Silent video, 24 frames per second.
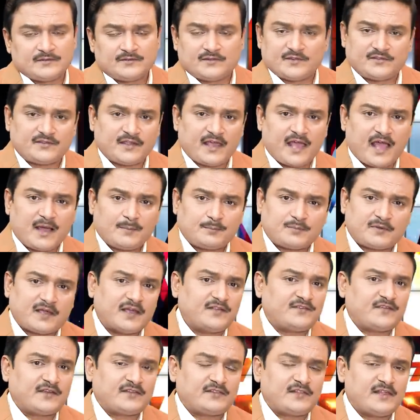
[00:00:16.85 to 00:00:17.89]
जिसे आप
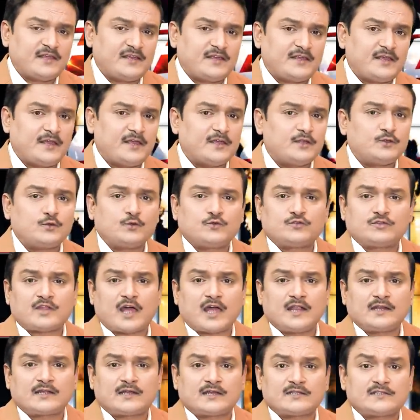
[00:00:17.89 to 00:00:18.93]
कह सकते हैं कि
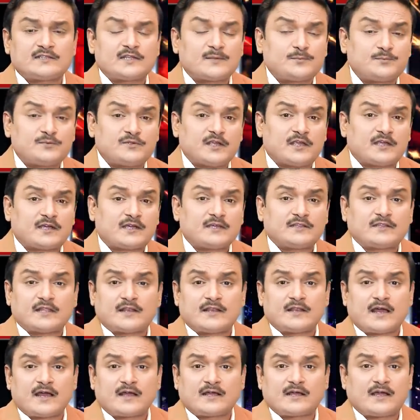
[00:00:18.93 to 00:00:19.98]
हिंदुस्तान का सबसे
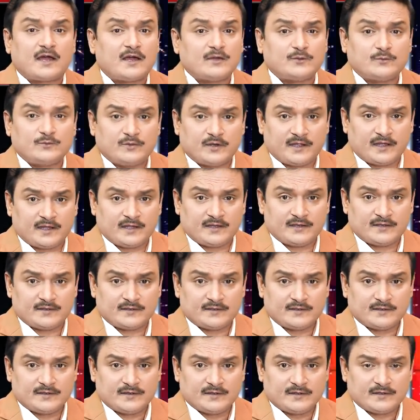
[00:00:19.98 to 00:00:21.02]
खतरनाक कानून है
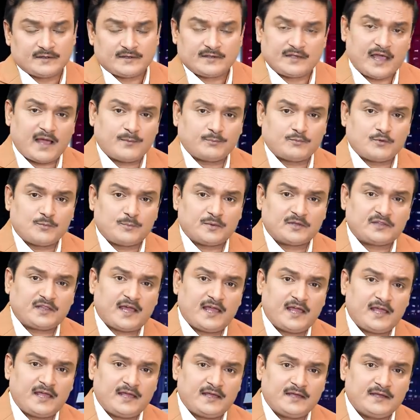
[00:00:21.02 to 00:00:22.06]
क्या आपको
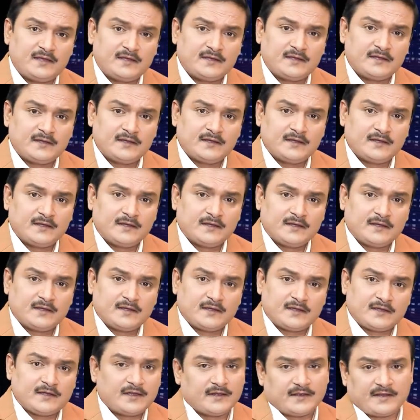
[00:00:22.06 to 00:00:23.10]
पता है
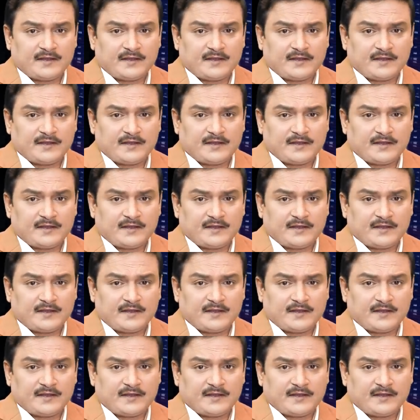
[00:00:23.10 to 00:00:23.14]
कि